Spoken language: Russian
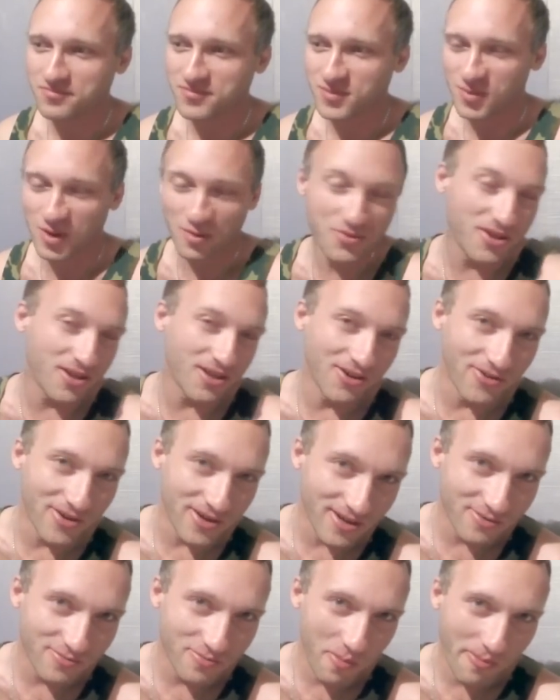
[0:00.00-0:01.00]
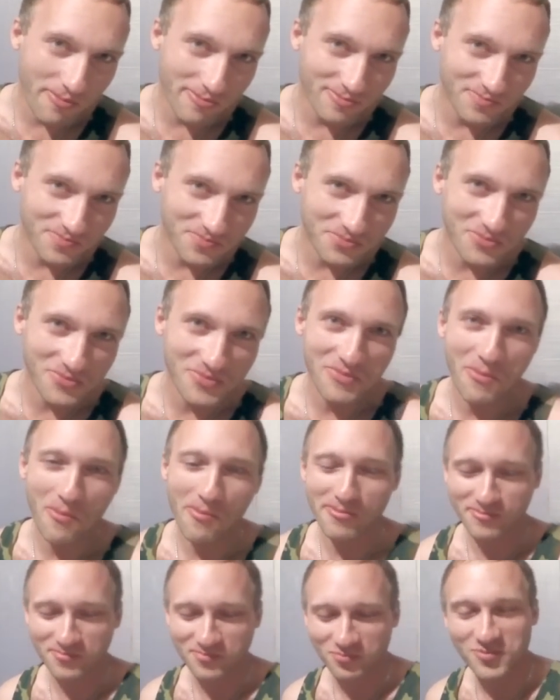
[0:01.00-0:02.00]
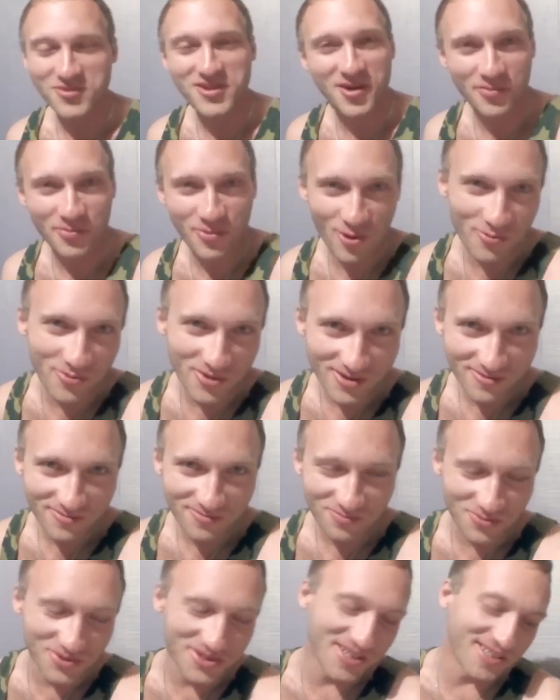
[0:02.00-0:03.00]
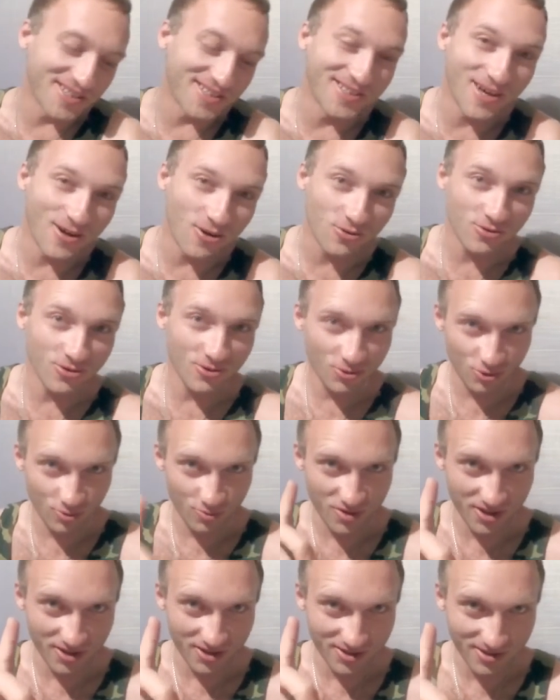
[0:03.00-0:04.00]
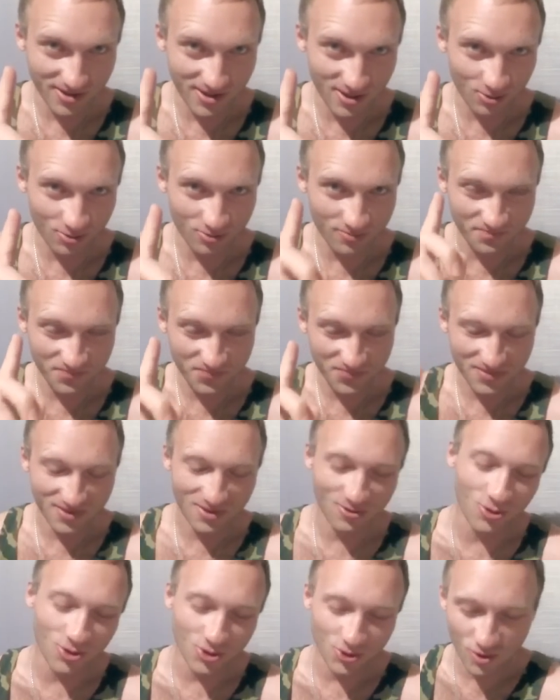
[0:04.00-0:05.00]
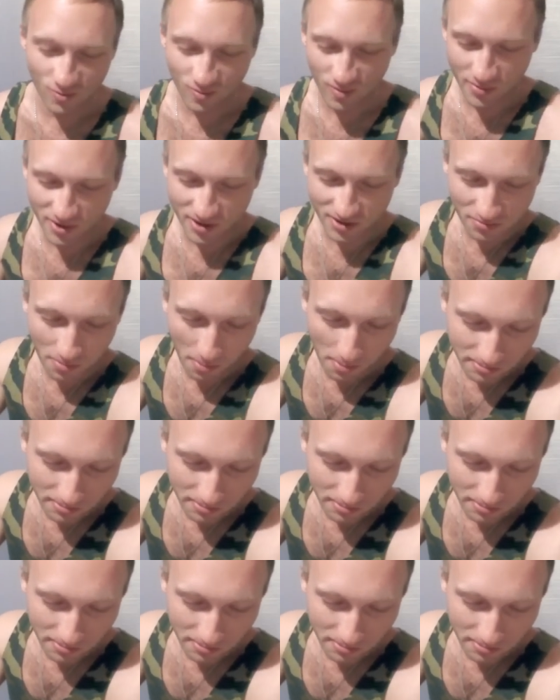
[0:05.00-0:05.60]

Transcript: обо мне говорят меня помнят, меня знают, что меня знают. Ключевой момент.